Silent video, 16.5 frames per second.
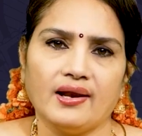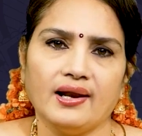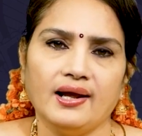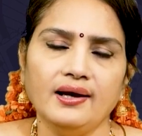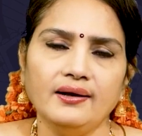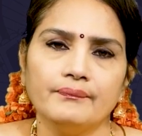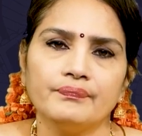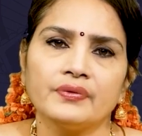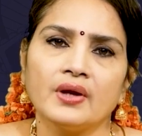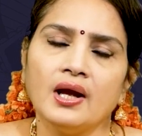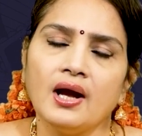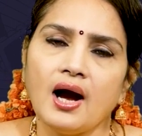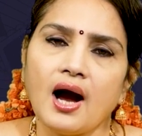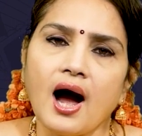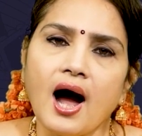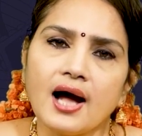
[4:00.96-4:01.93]
వల్ల
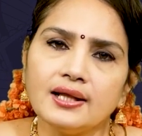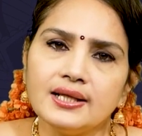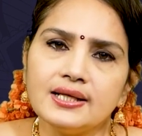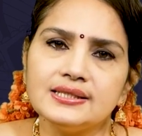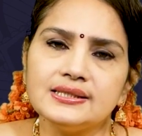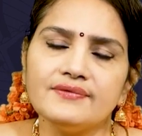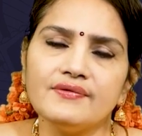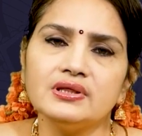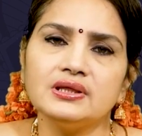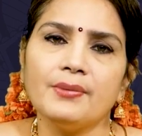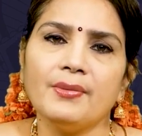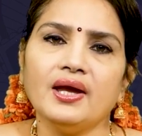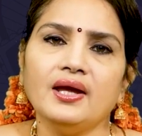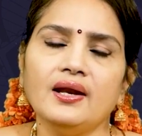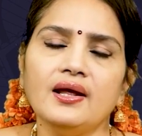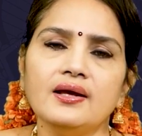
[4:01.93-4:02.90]

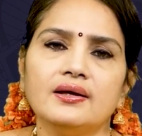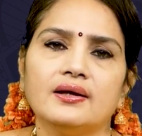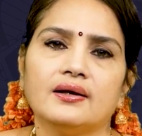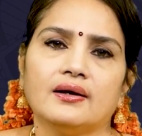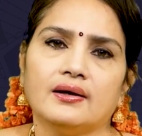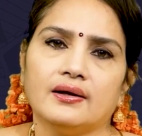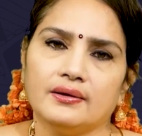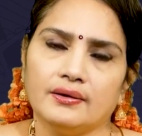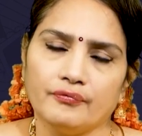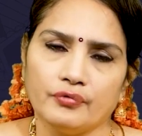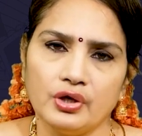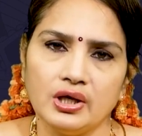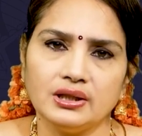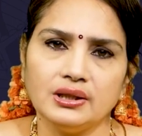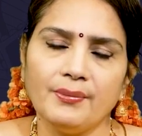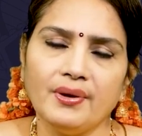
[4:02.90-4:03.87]
ఆదర్శవంతమైన
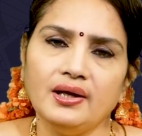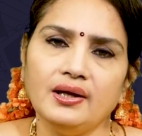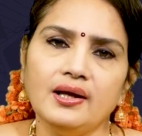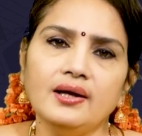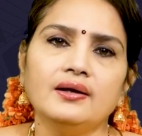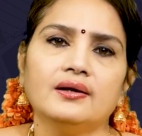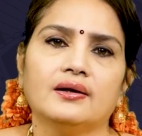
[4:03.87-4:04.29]
ఉన్నతమైన